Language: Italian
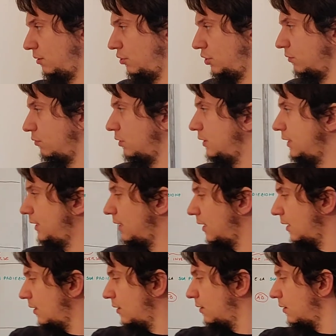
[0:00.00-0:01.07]
Cosa vuol
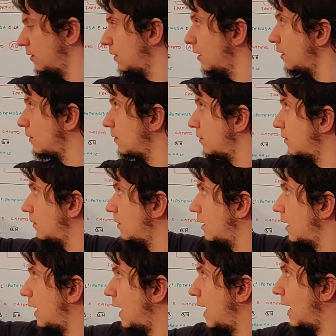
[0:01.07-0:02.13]
dire?
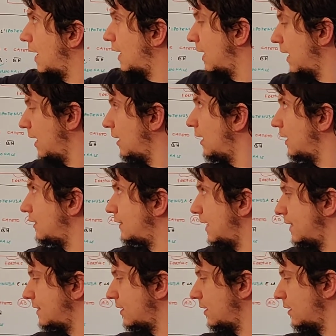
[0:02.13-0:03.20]
AH,
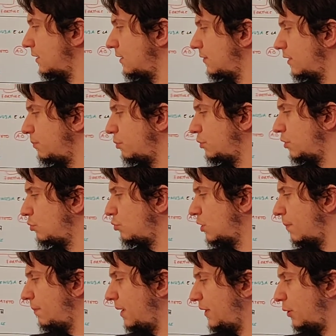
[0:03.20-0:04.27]
altezza relativa
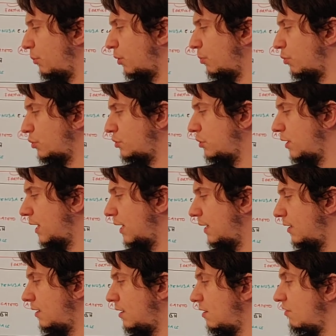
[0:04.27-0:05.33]
all'ipotenusa, media
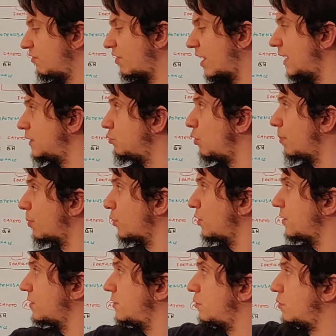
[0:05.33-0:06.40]
proporzionale, fra le due
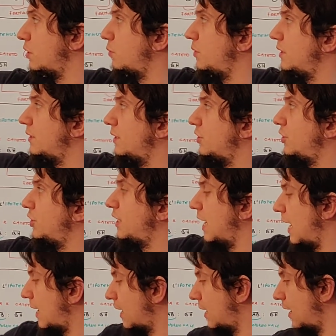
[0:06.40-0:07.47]
proiezioni, quindi
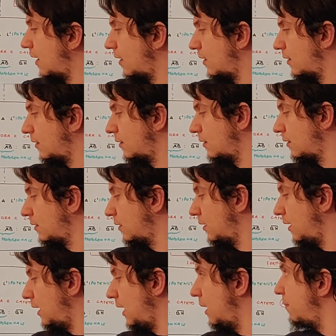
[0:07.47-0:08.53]
CH
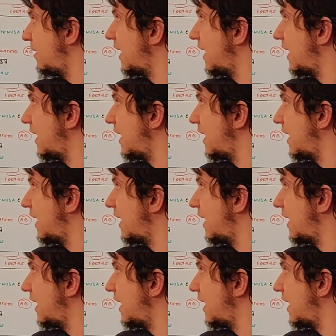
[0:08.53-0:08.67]
e